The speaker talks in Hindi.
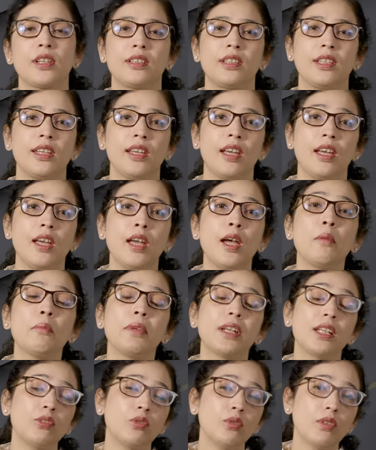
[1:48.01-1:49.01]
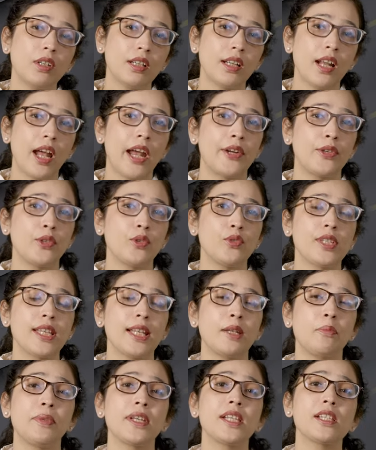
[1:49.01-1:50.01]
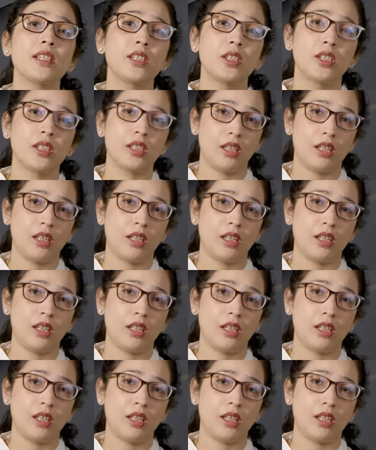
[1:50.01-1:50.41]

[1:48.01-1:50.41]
सकती है परंतु अगर हाइड्रोसेल्पिंग्स